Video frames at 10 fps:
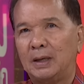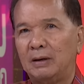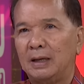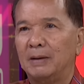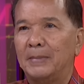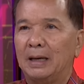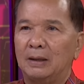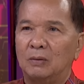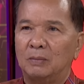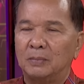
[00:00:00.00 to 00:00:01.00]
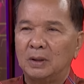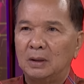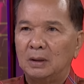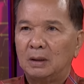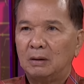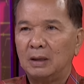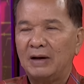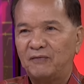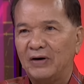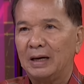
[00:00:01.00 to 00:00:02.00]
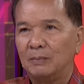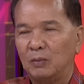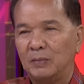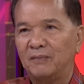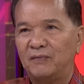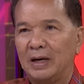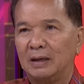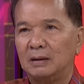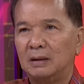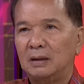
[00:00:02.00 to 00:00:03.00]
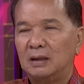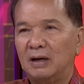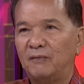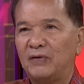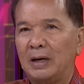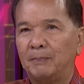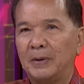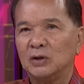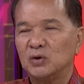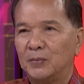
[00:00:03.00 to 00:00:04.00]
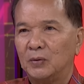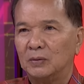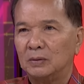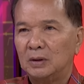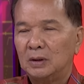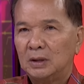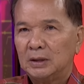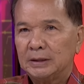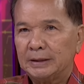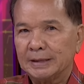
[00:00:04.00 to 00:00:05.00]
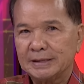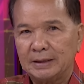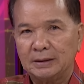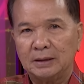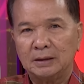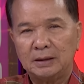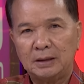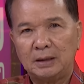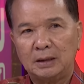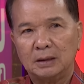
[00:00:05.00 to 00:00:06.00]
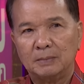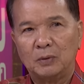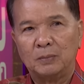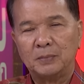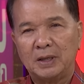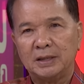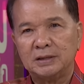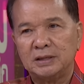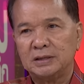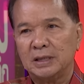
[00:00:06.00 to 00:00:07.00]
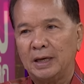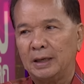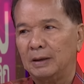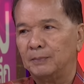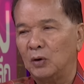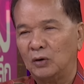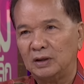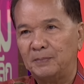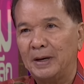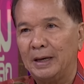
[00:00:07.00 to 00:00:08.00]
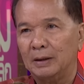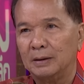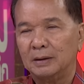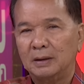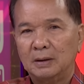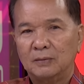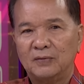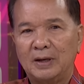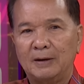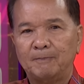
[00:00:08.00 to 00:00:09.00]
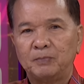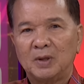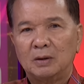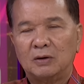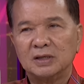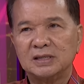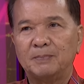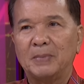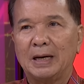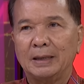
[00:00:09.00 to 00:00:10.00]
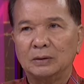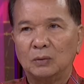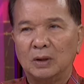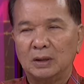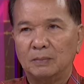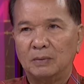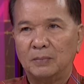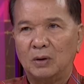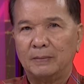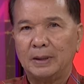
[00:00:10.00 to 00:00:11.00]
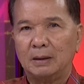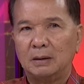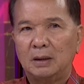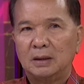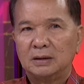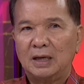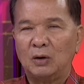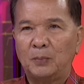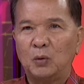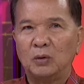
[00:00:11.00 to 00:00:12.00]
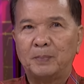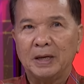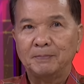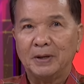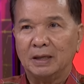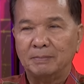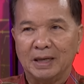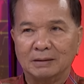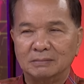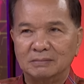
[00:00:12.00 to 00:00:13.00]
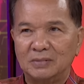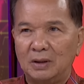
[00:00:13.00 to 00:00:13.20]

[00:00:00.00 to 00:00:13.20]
มองว่าเขาได้ระบายอารมณ์ก็รับฟังผมรับฟังเป็นชั่วโมงแต่สิ่งหนึ่งที่ผมเคยชี้แจงกับน้องที่ไปว่าขอสิทธิประกันตัวเนี่ยผมบอกว่าถ้าเราพูดเผลอๆเหมือน